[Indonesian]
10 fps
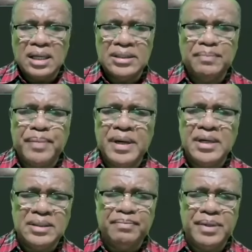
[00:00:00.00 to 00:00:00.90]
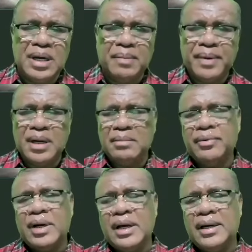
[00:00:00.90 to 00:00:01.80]
kasih prinsipnya kepada
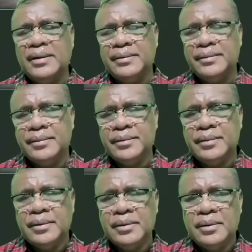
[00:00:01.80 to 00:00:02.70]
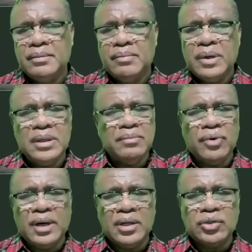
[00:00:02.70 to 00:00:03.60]
Ibu Nana. Bahwa ini
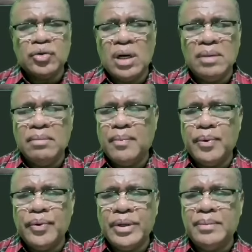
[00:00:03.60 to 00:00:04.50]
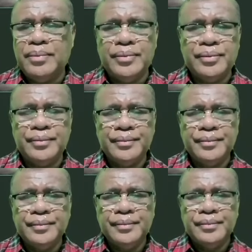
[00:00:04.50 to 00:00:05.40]
bukan soal 50 ribu,
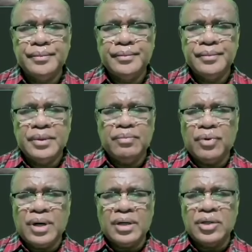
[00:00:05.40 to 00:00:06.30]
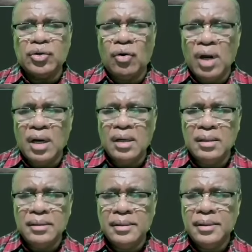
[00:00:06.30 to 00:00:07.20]
ini bukan soal
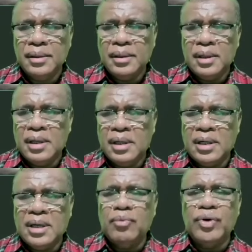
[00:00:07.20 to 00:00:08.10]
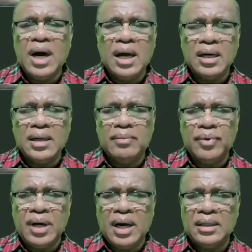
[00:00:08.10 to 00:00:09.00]
eh,
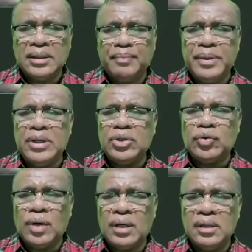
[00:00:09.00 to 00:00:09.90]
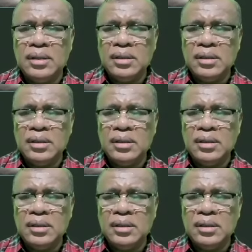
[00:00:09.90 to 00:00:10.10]
kemudahan-kemudahan, tapi ini soal